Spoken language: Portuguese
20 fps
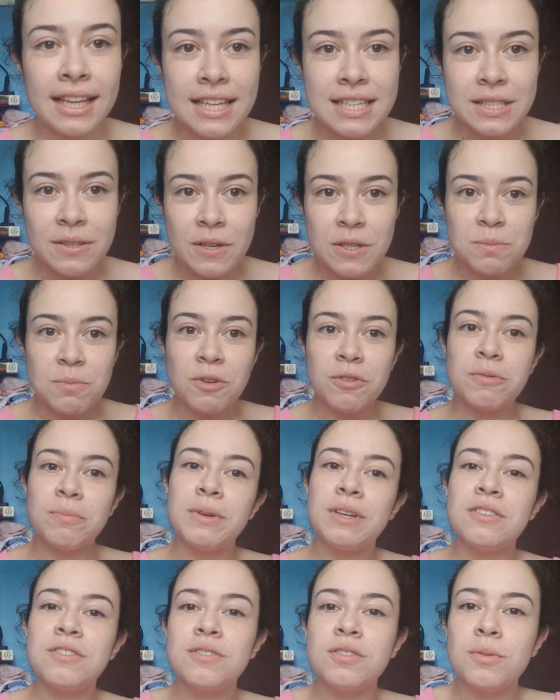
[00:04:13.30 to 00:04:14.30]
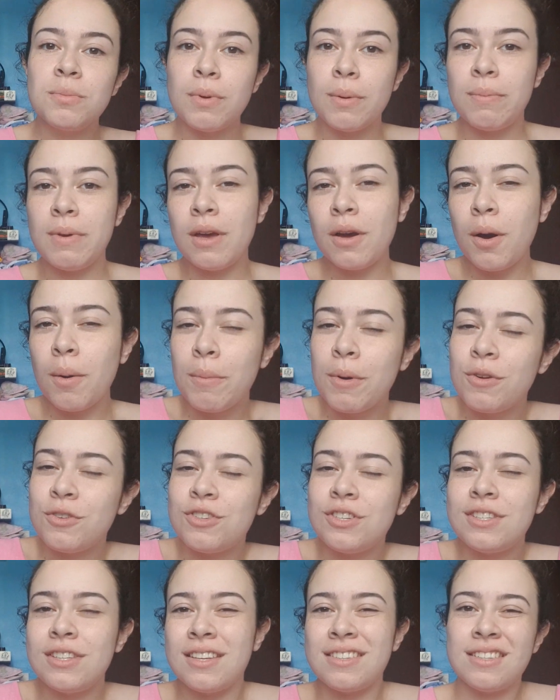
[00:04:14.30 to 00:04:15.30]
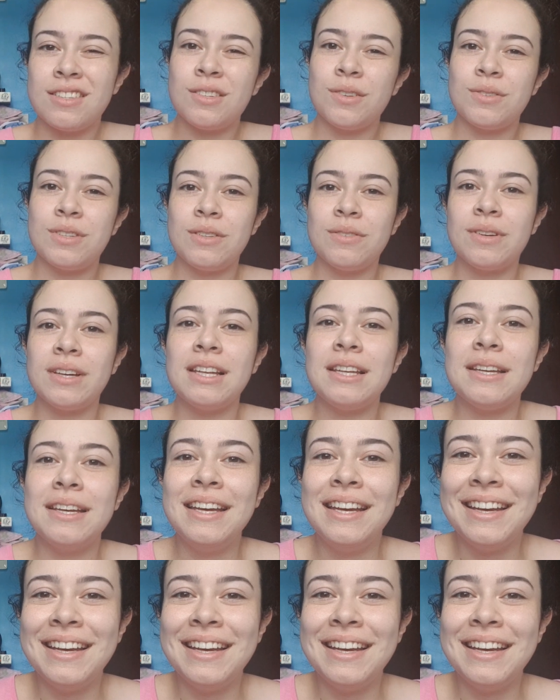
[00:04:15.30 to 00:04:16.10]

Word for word: relação aos movimentos do bebê, como eu disse, às vezes eu sinto ele